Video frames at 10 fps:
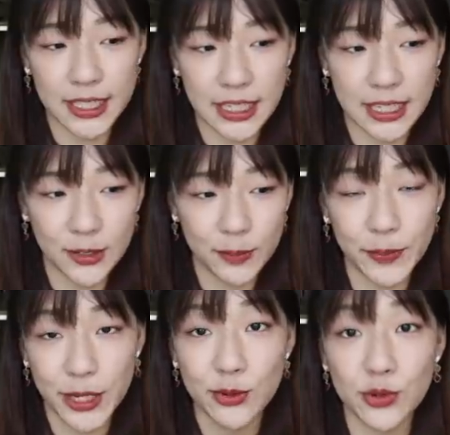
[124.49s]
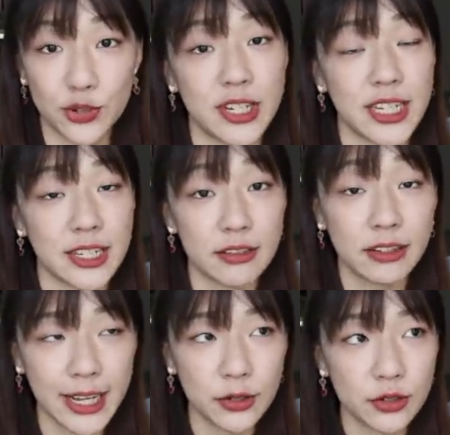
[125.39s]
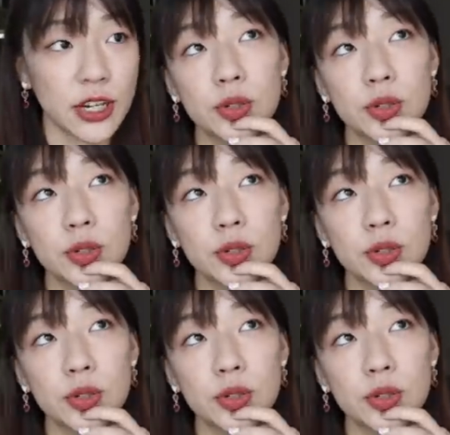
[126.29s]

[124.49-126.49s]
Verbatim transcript: 自己就是逼入绝境这种感觉。